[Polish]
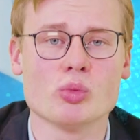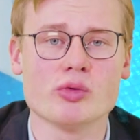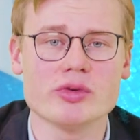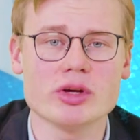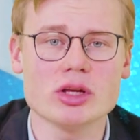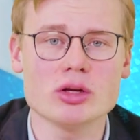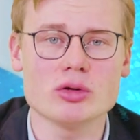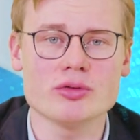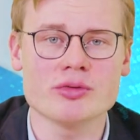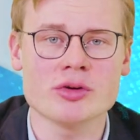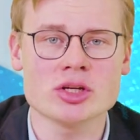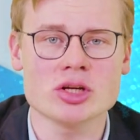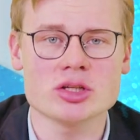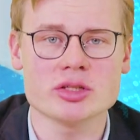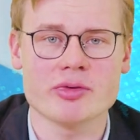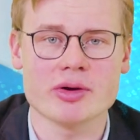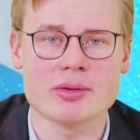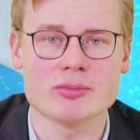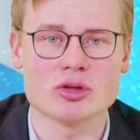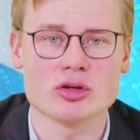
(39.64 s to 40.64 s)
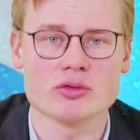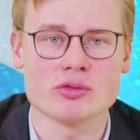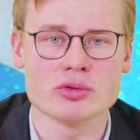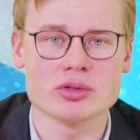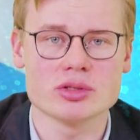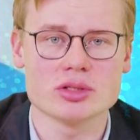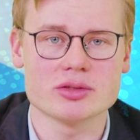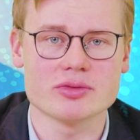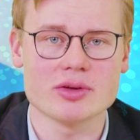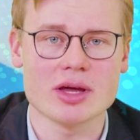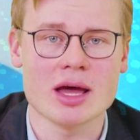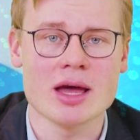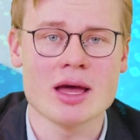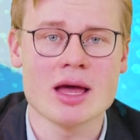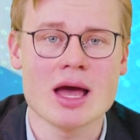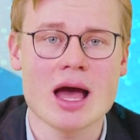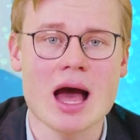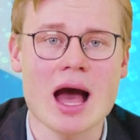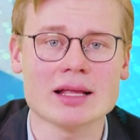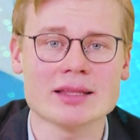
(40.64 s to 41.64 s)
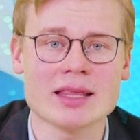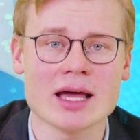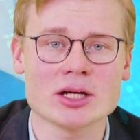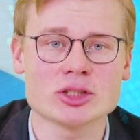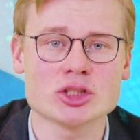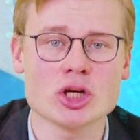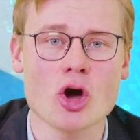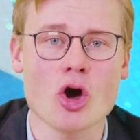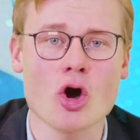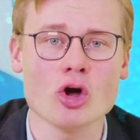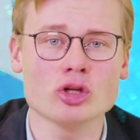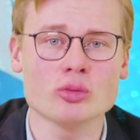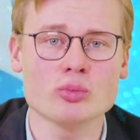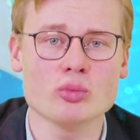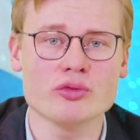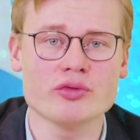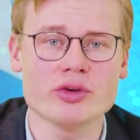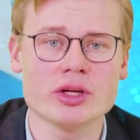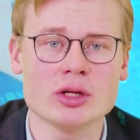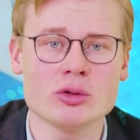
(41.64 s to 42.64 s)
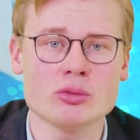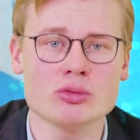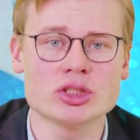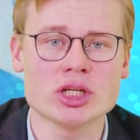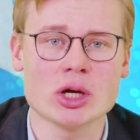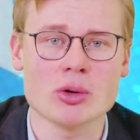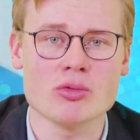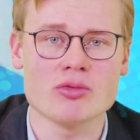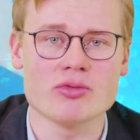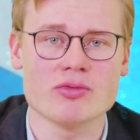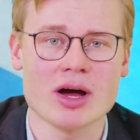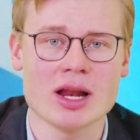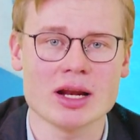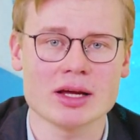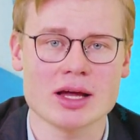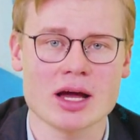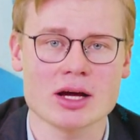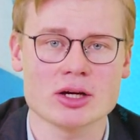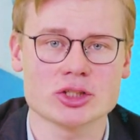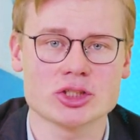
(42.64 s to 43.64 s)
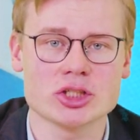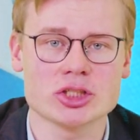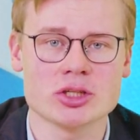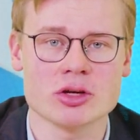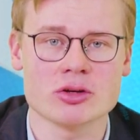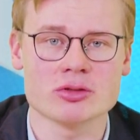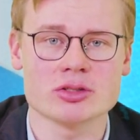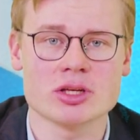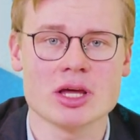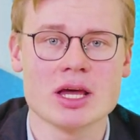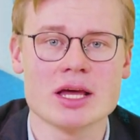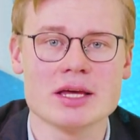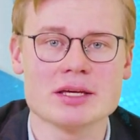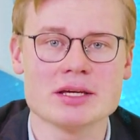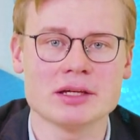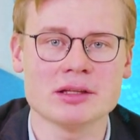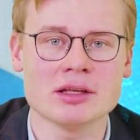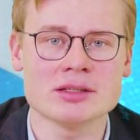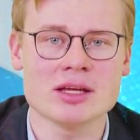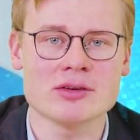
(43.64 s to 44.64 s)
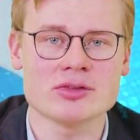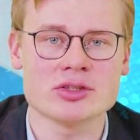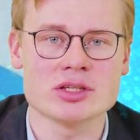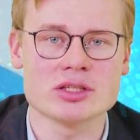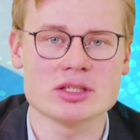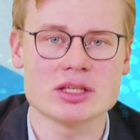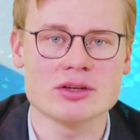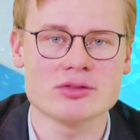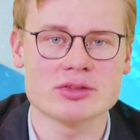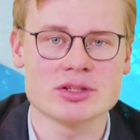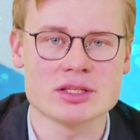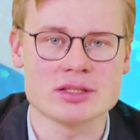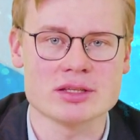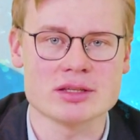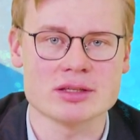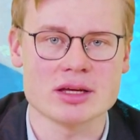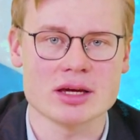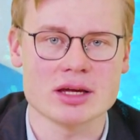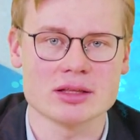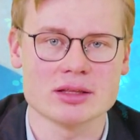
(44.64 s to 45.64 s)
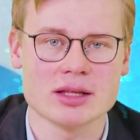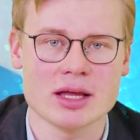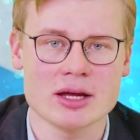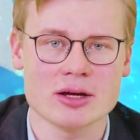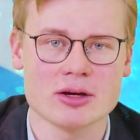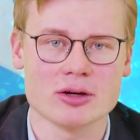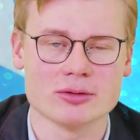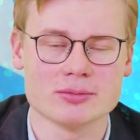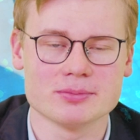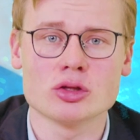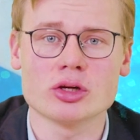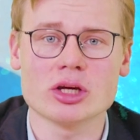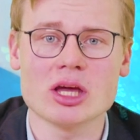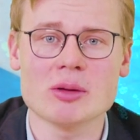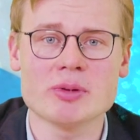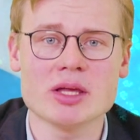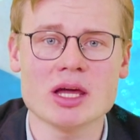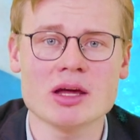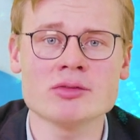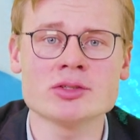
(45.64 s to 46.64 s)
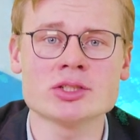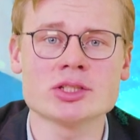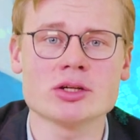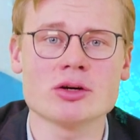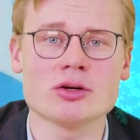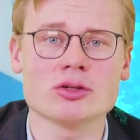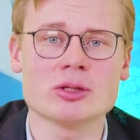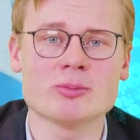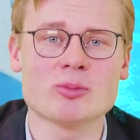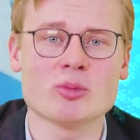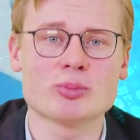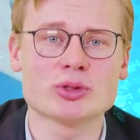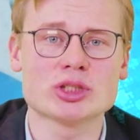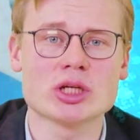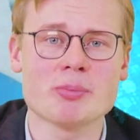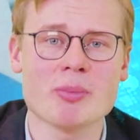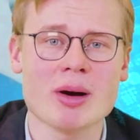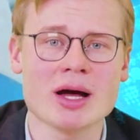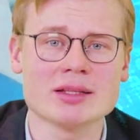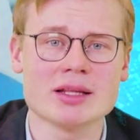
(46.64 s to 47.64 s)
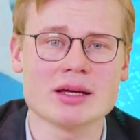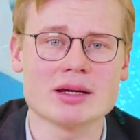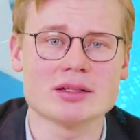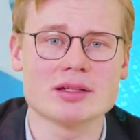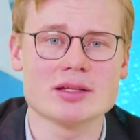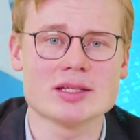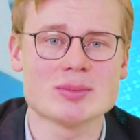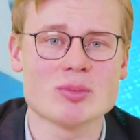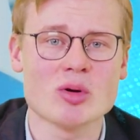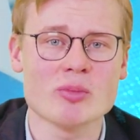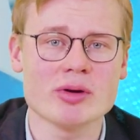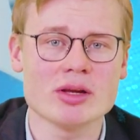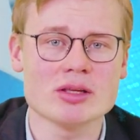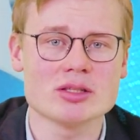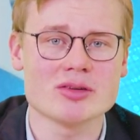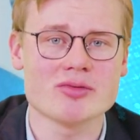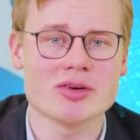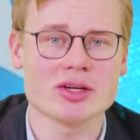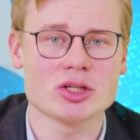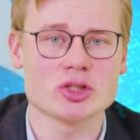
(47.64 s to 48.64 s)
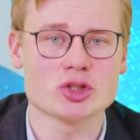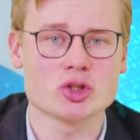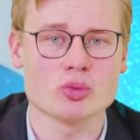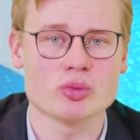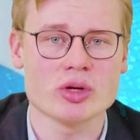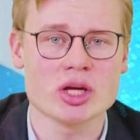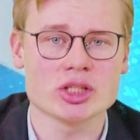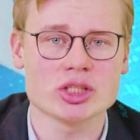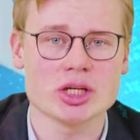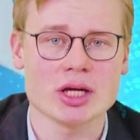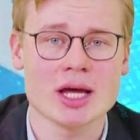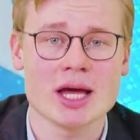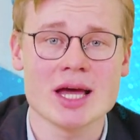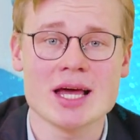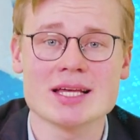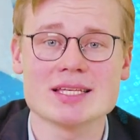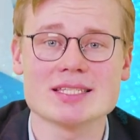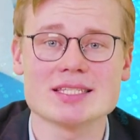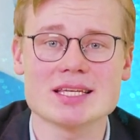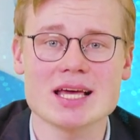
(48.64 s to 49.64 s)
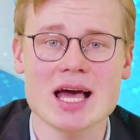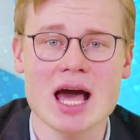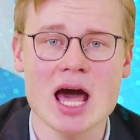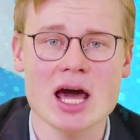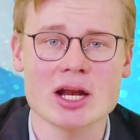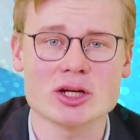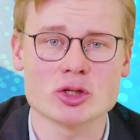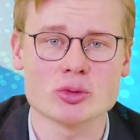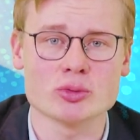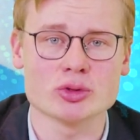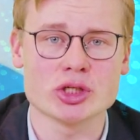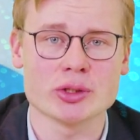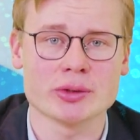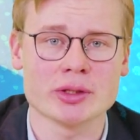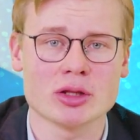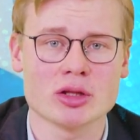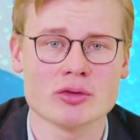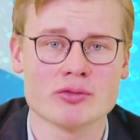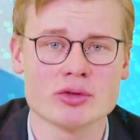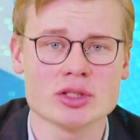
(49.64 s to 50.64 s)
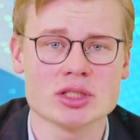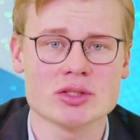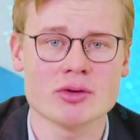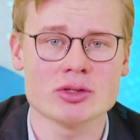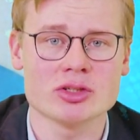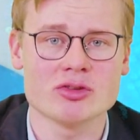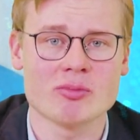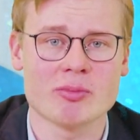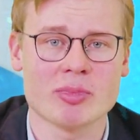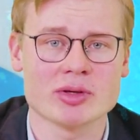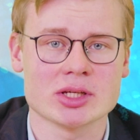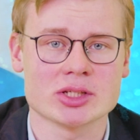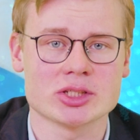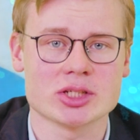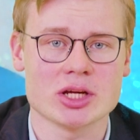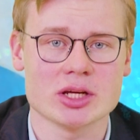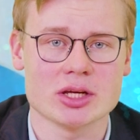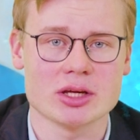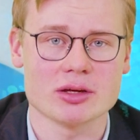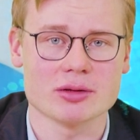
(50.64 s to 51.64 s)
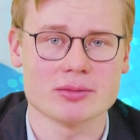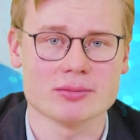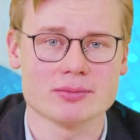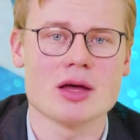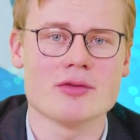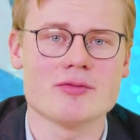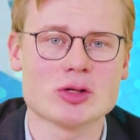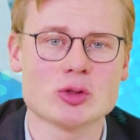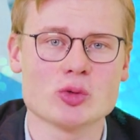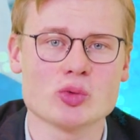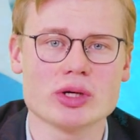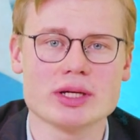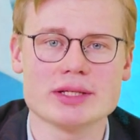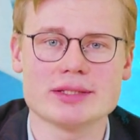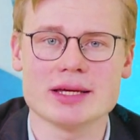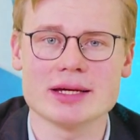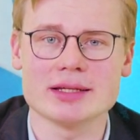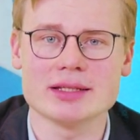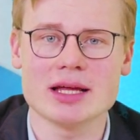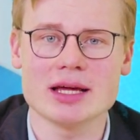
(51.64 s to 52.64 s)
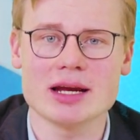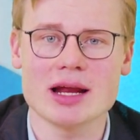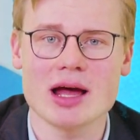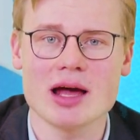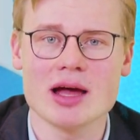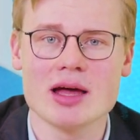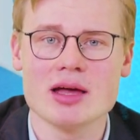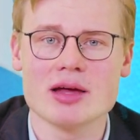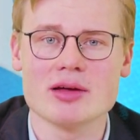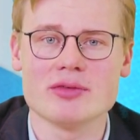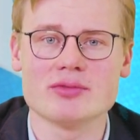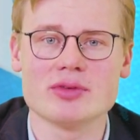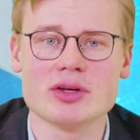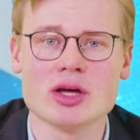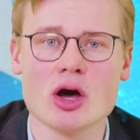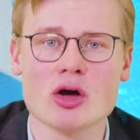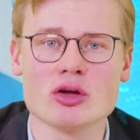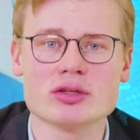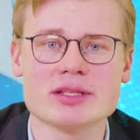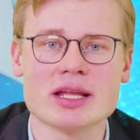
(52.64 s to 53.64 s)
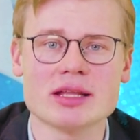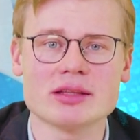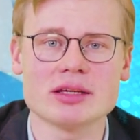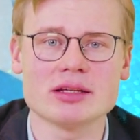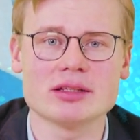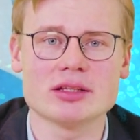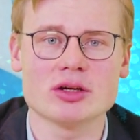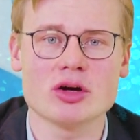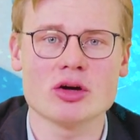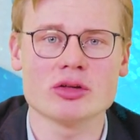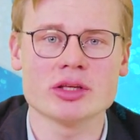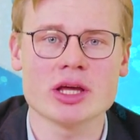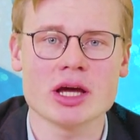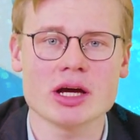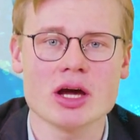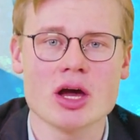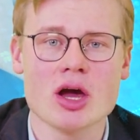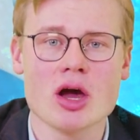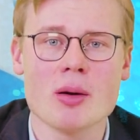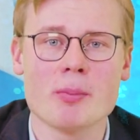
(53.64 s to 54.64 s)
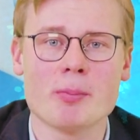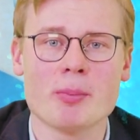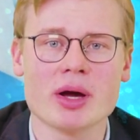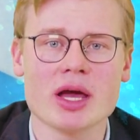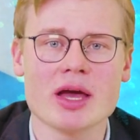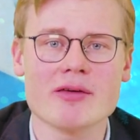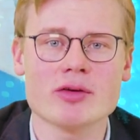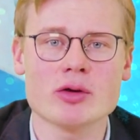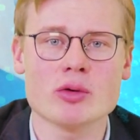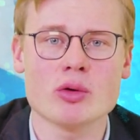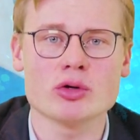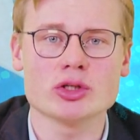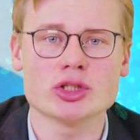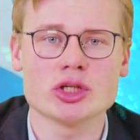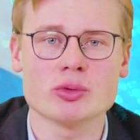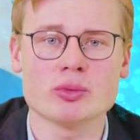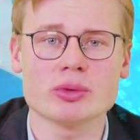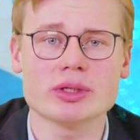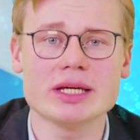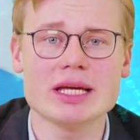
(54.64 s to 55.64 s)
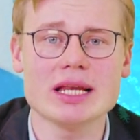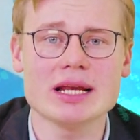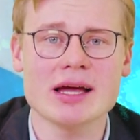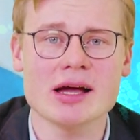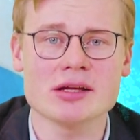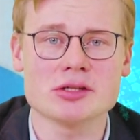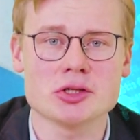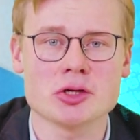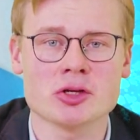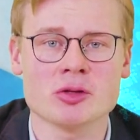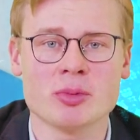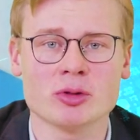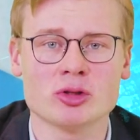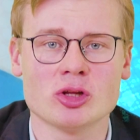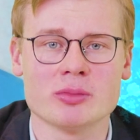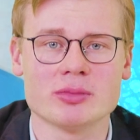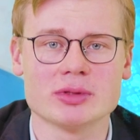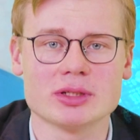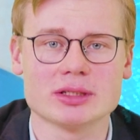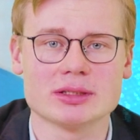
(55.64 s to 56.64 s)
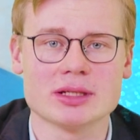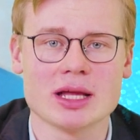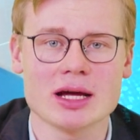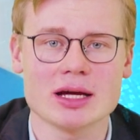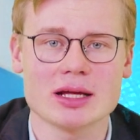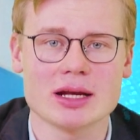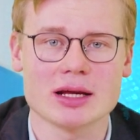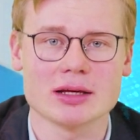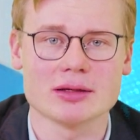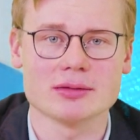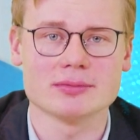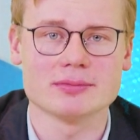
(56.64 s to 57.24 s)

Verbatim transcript: Mówili również o swoim dowództwie, a także odmówili udziału w walkach, krzycząc jeden za wszystkich, wszyscy za jednego. To nie pierwszy tego typu przypadek, gdy zmobilizowani żołnierze skarżą się na dowództwo czy wyposażenie. Według insidera w ostatnich tygodniach pojawiło się kilkadziesiąt podobnych nagrań.